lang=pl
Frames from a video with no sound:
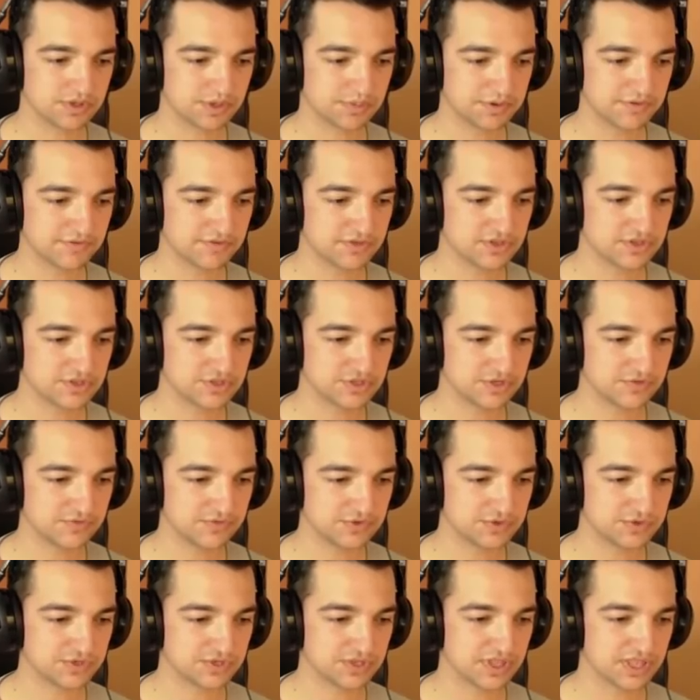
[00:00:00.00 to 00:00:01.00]
naprawdę ciężko
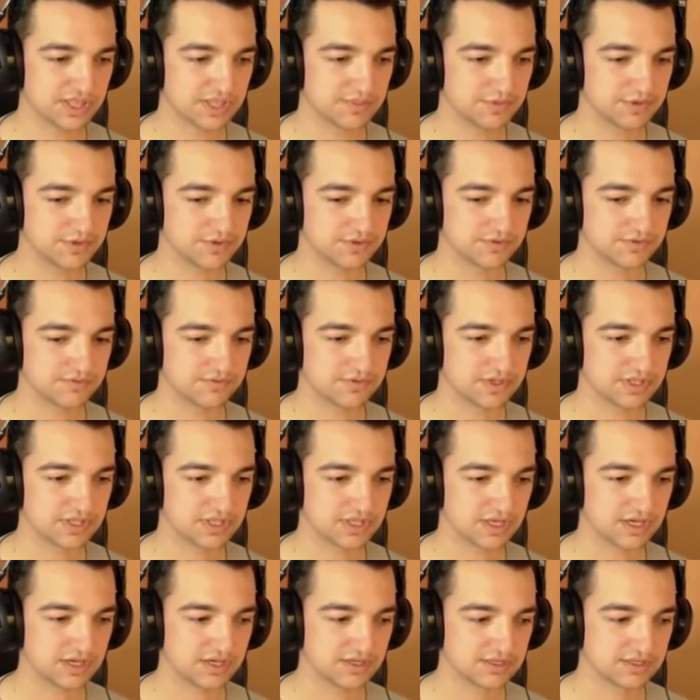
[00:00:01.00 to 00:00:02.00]
wyczuć ten samochód,
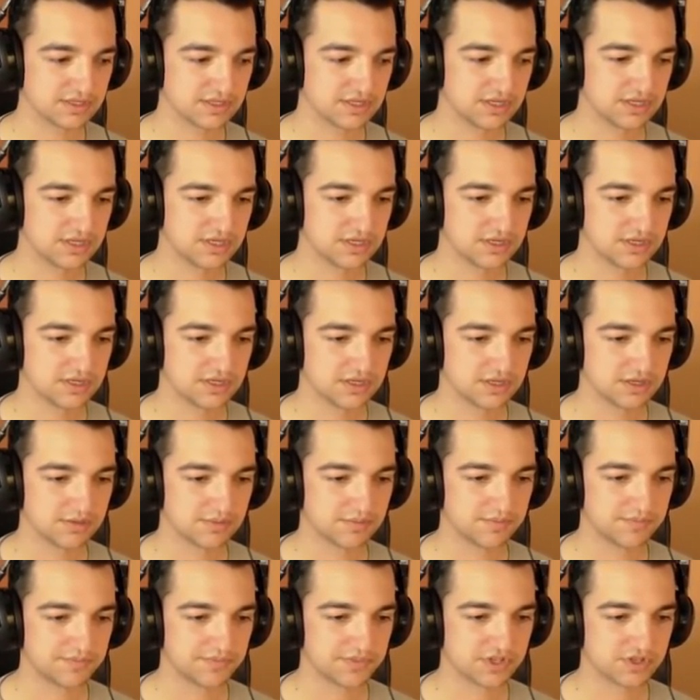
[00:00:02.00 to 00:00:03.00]
wiecie?
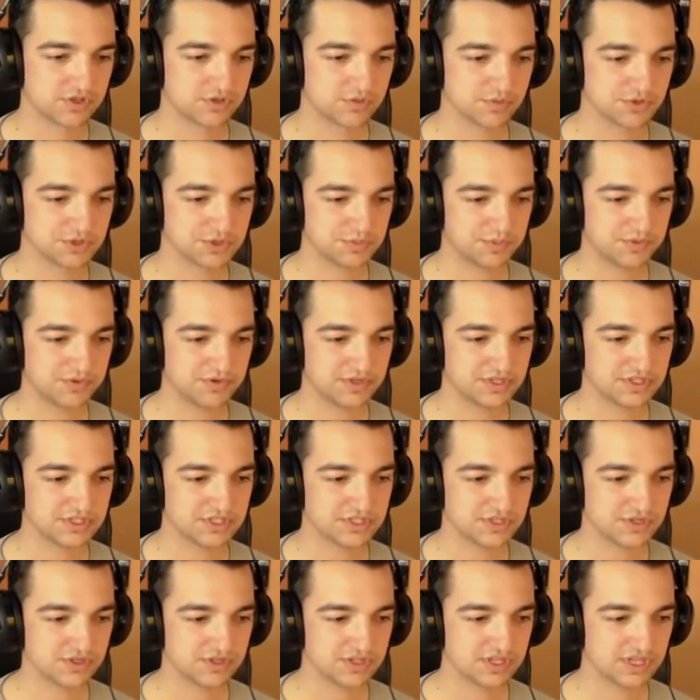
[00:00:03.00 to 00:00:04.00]
Mm, ktoś może powiedzieć, że
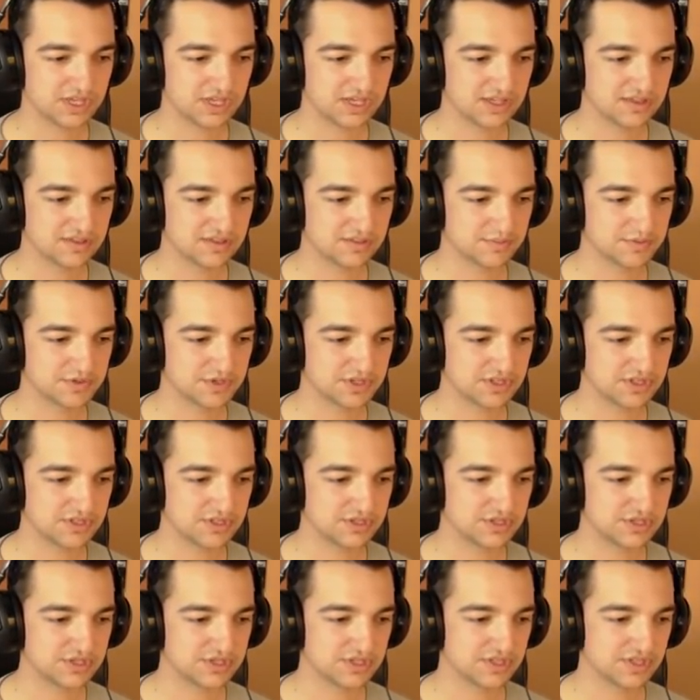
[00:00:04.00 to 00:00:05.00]
to nie jest
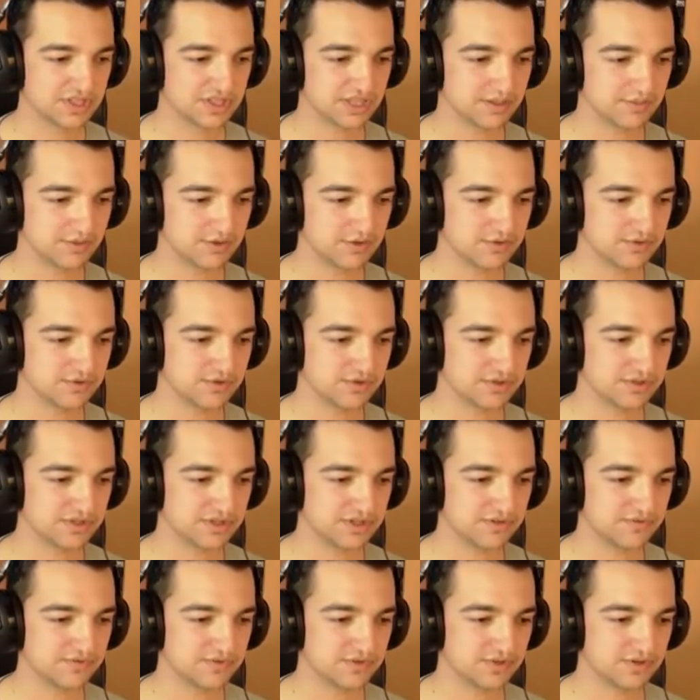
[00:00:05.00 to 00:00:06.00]
przecież samochód do
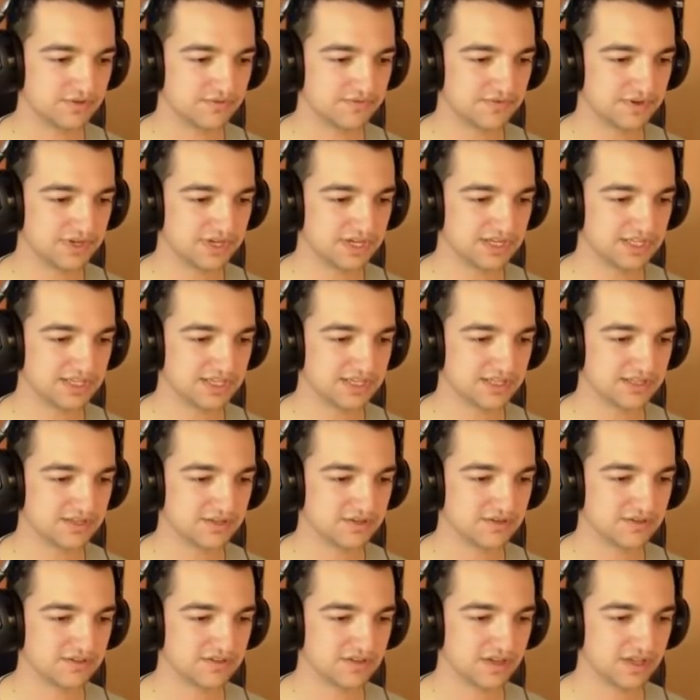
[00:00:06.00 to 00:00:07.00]
driftowania, to
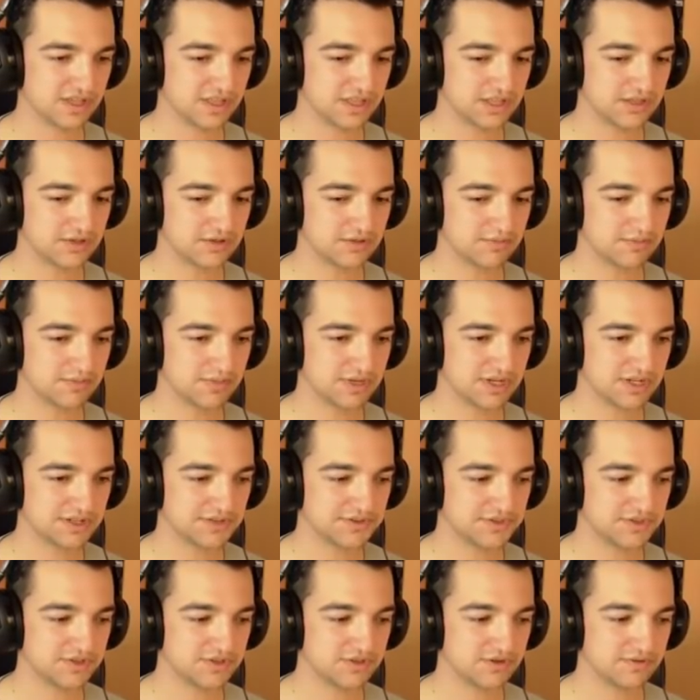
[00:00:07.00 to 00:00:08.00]
jest Aston
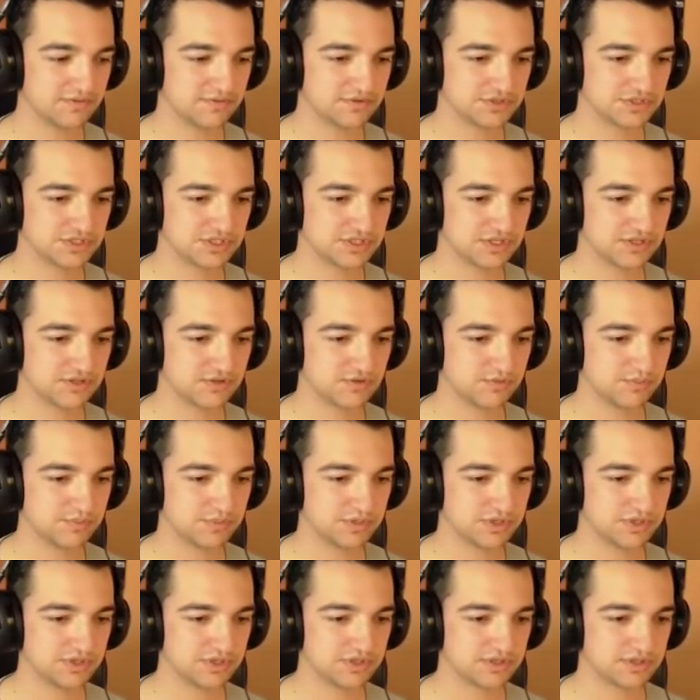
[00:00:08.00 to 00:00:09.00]
Martin do wożenia
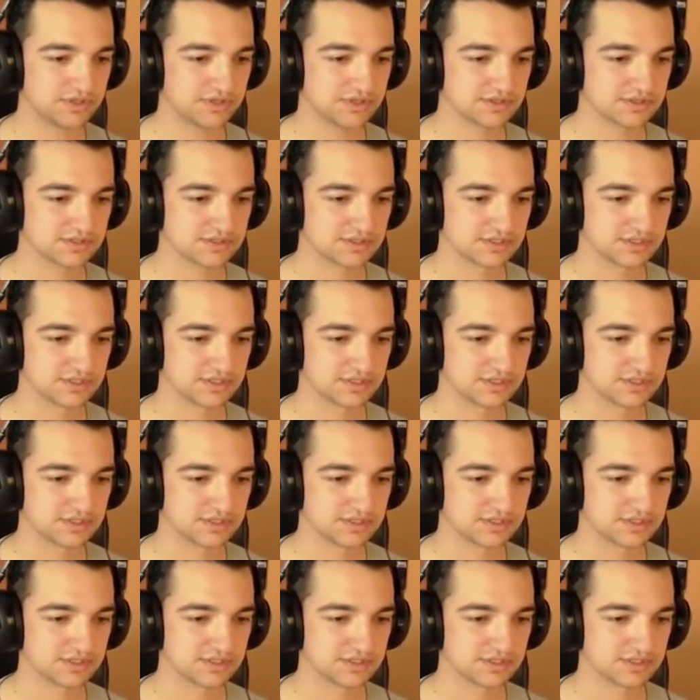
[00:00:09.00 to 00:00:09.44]
dupy.